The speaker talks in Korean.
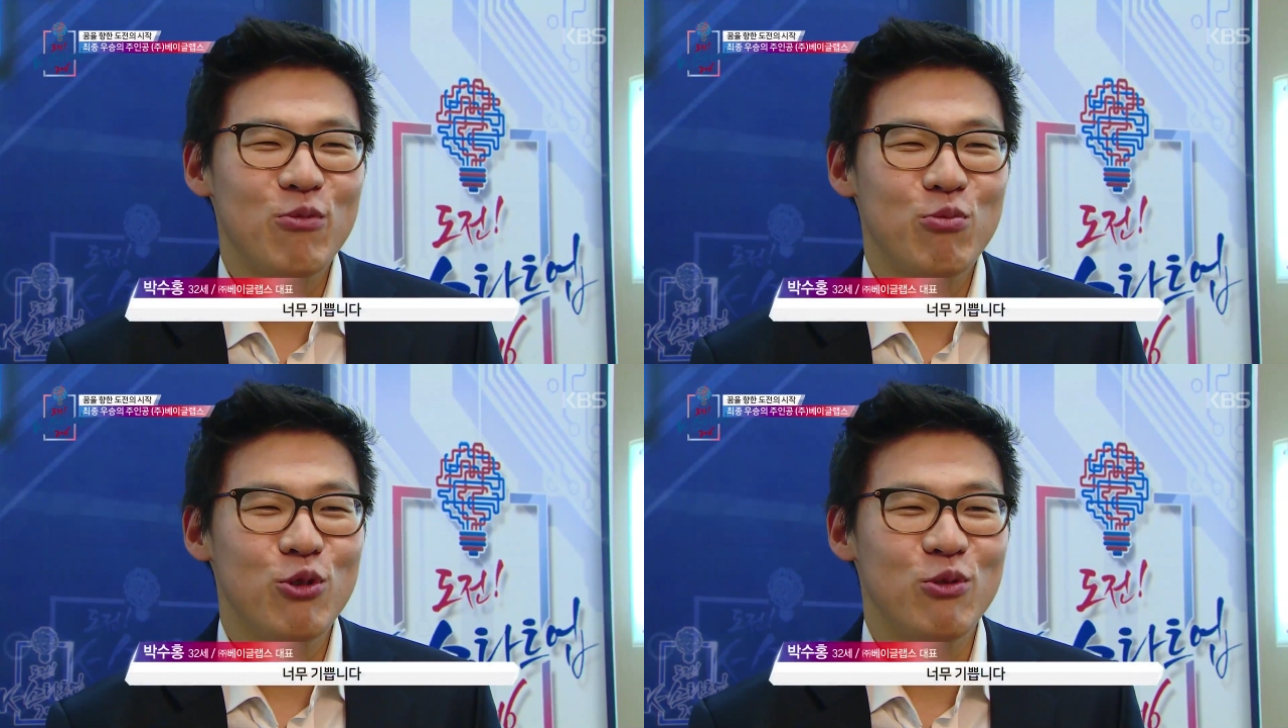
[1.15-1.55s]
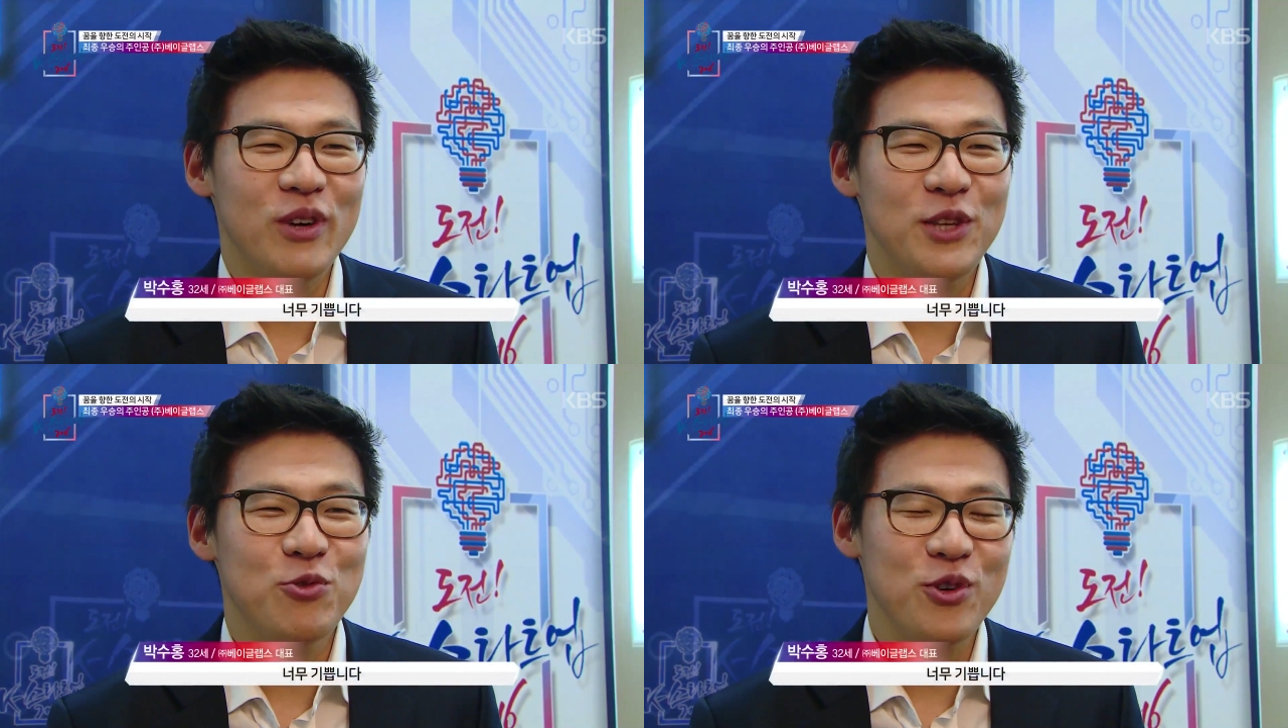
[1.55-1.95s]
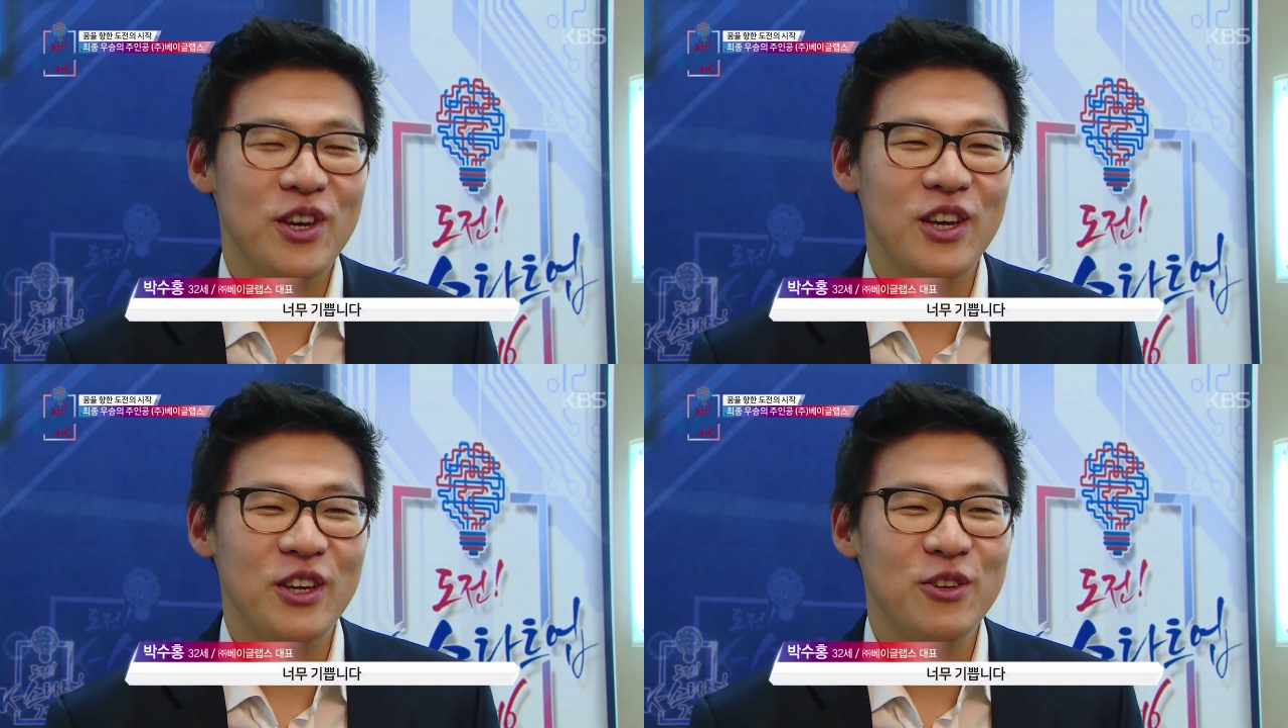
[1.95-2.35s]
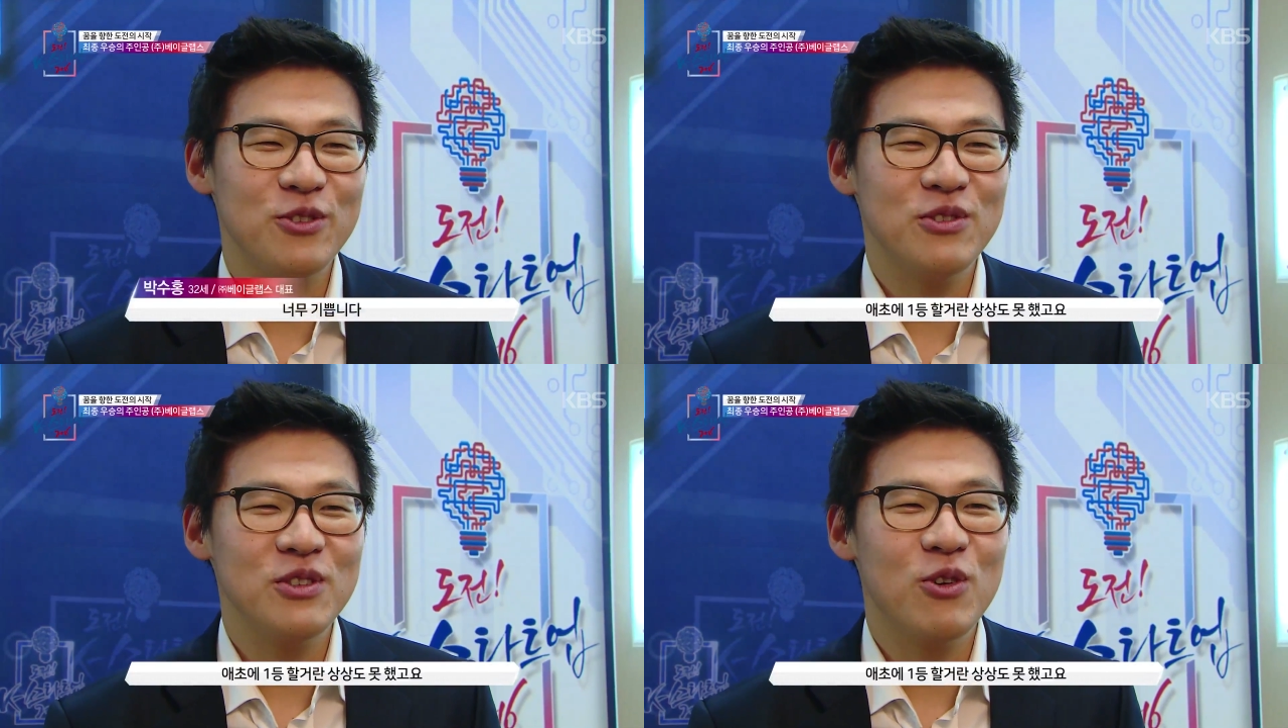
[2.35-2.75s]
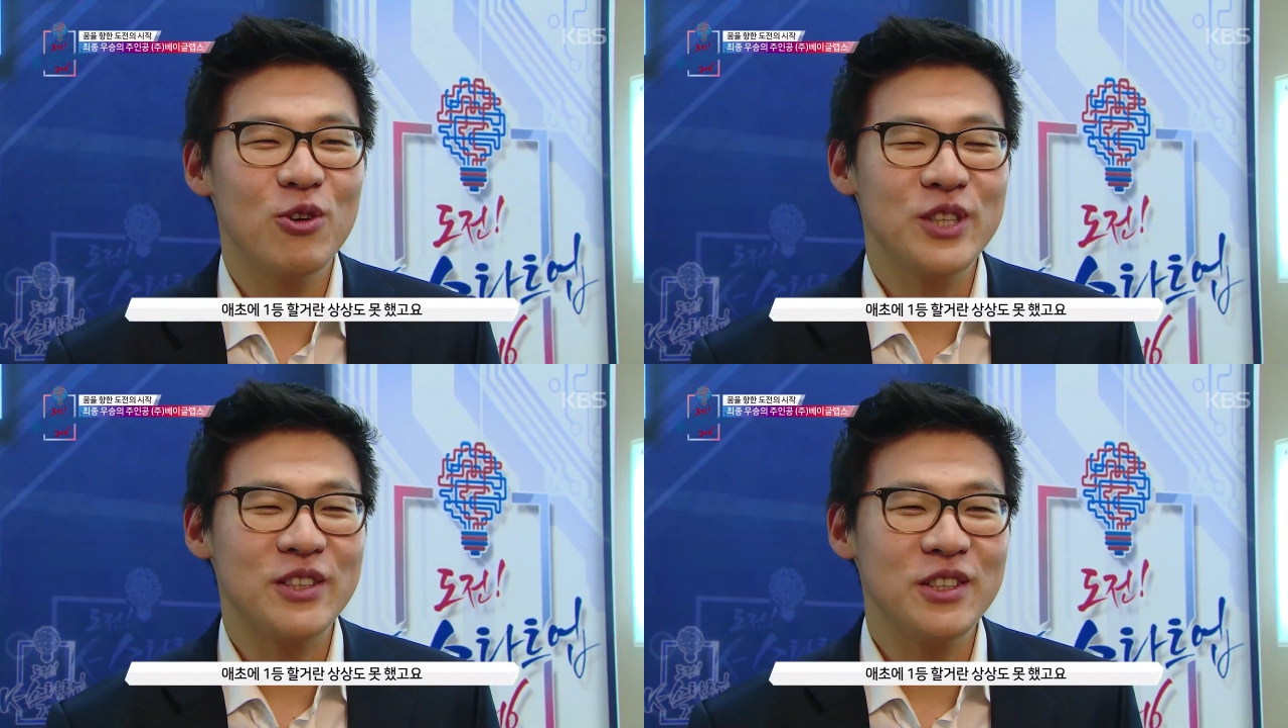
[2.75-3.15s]
뭐 애초에 이런
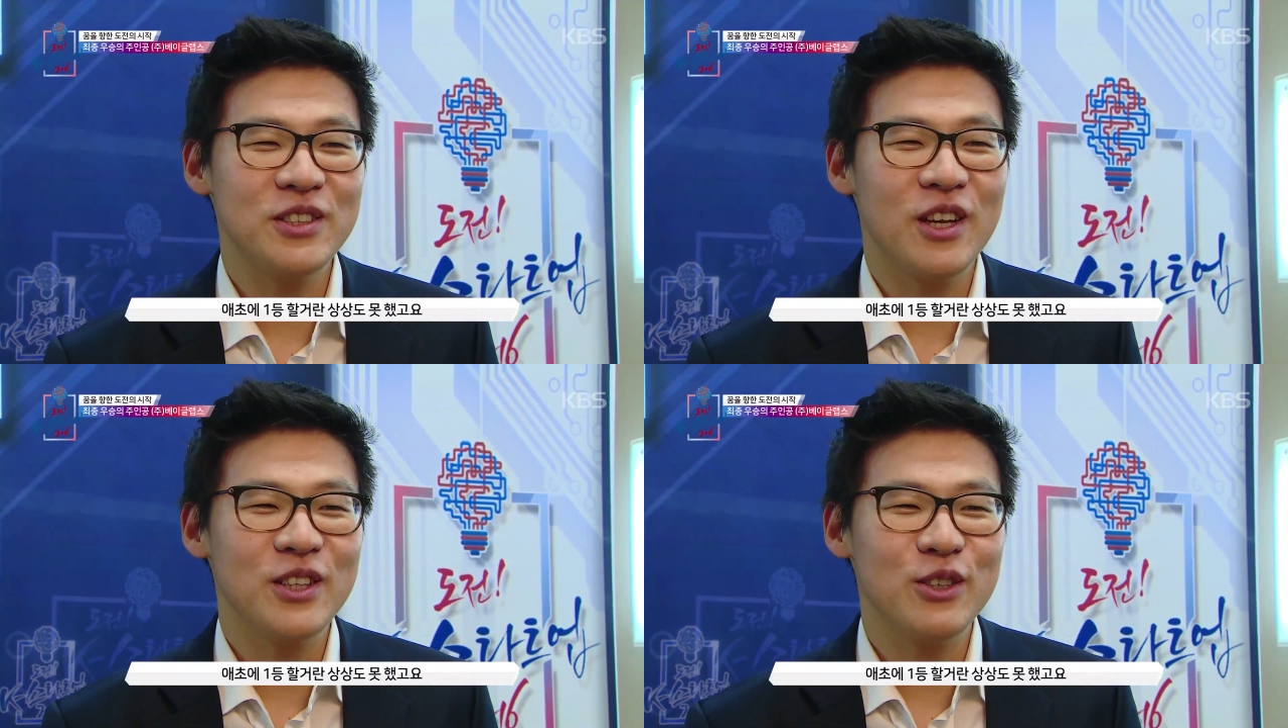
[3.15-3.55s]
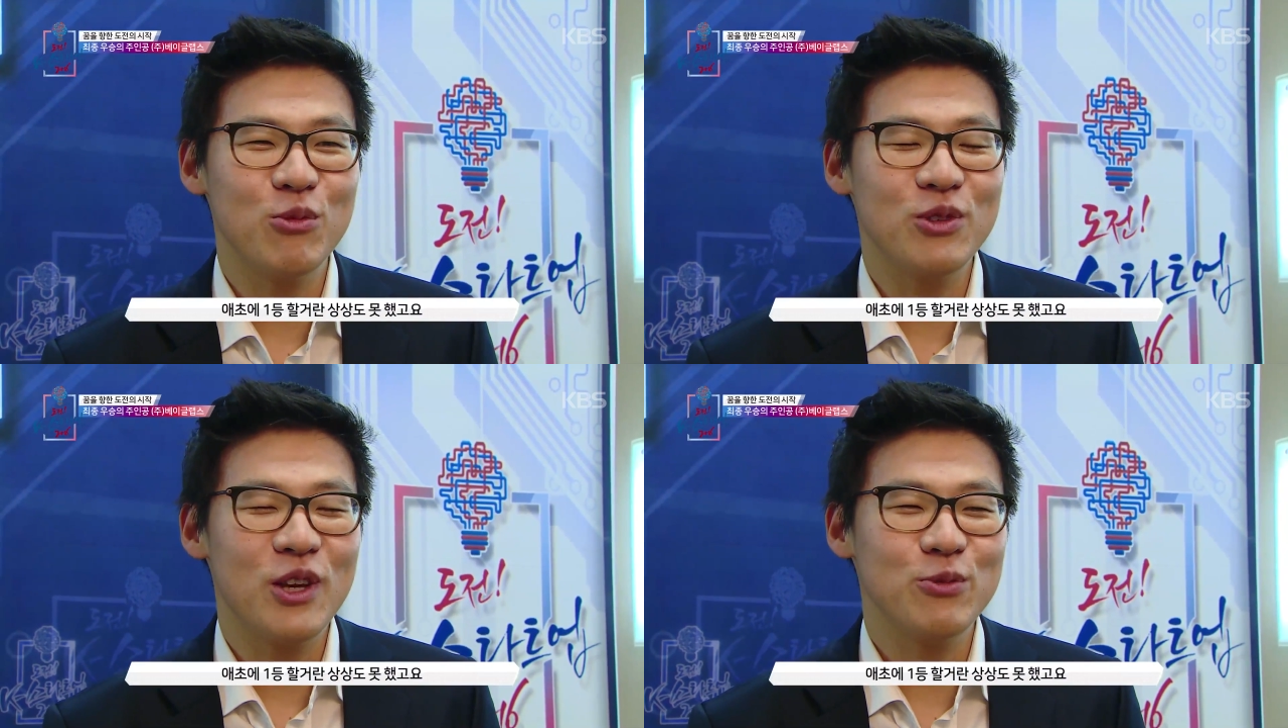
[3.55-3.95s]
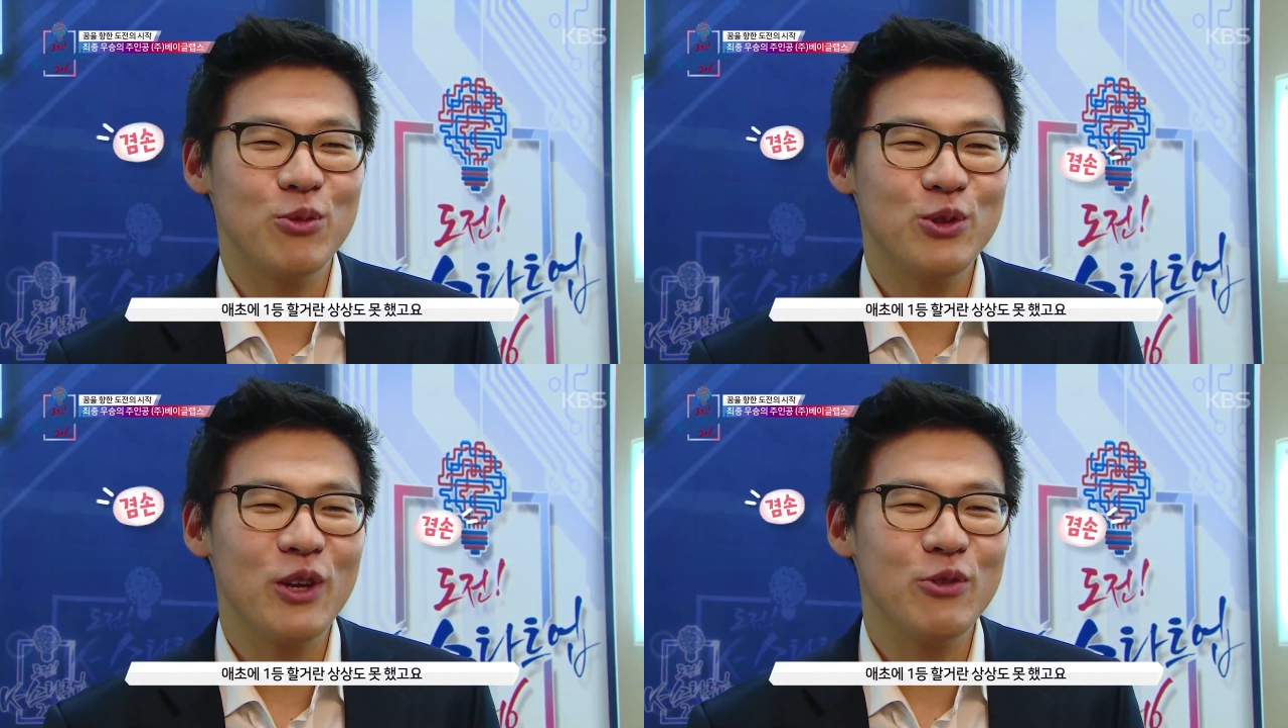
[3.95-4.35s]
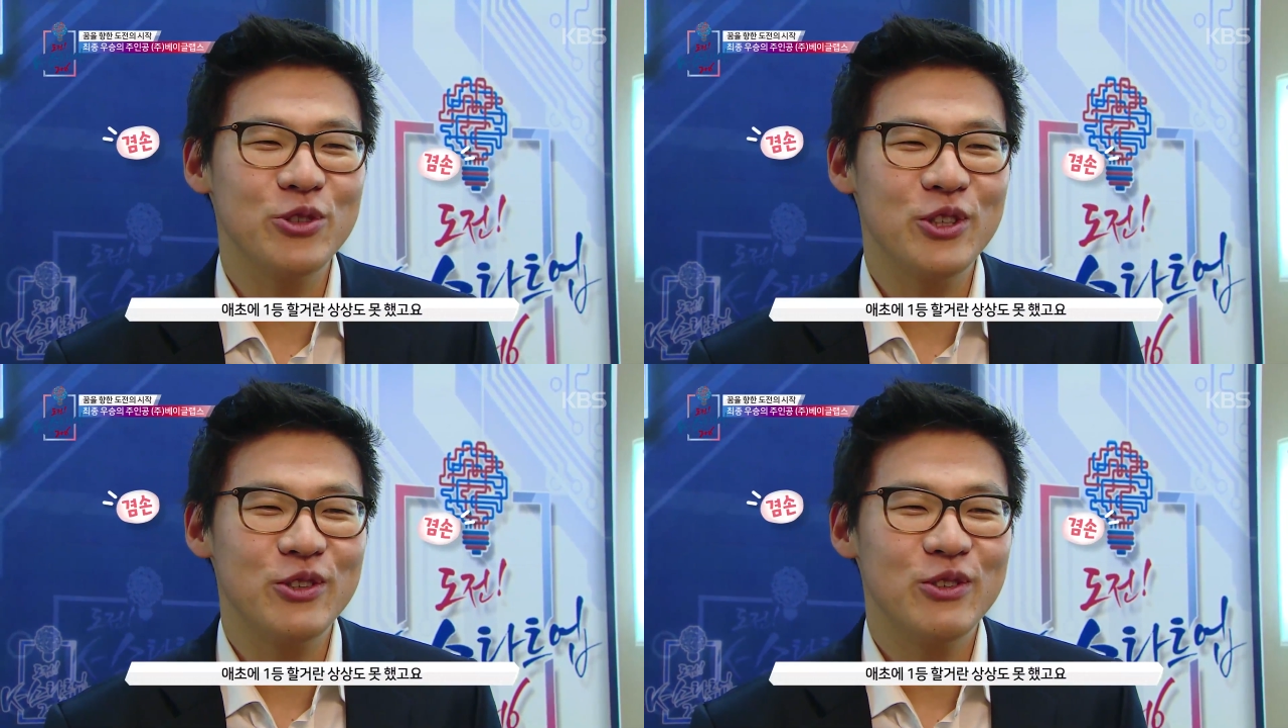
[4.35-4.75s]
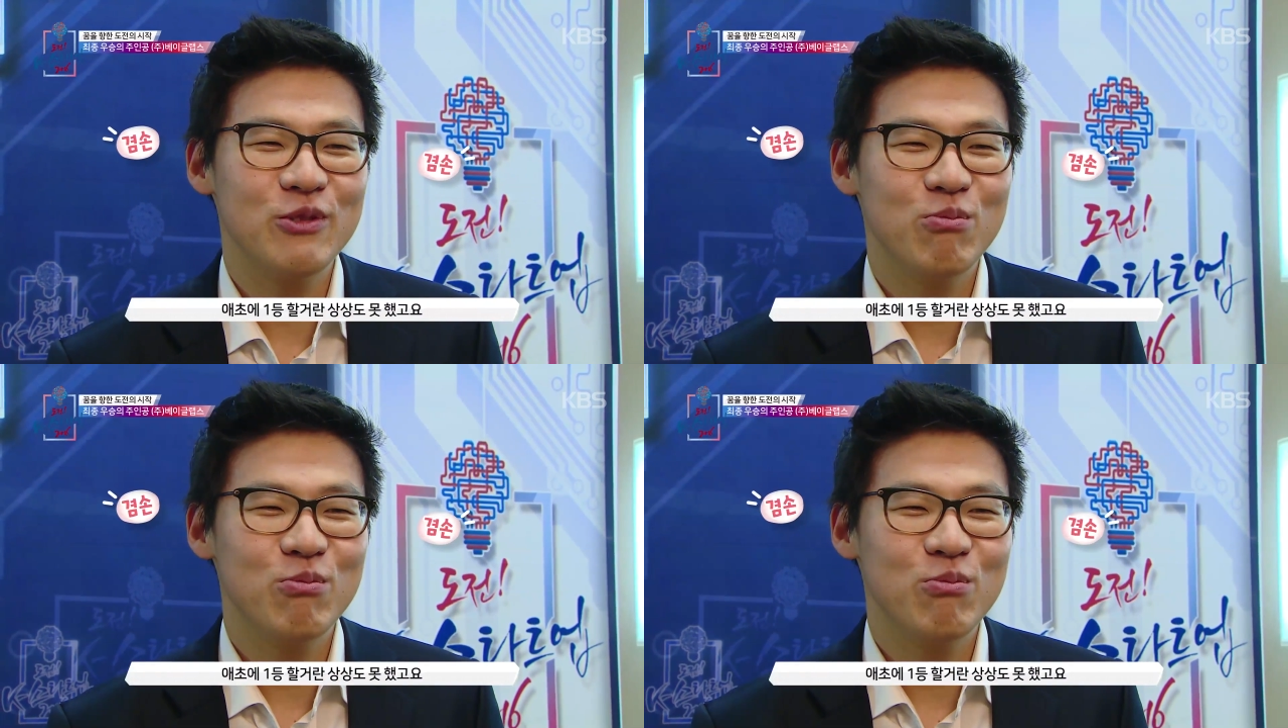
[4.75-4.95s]
걸 자체를 상상을 못했고요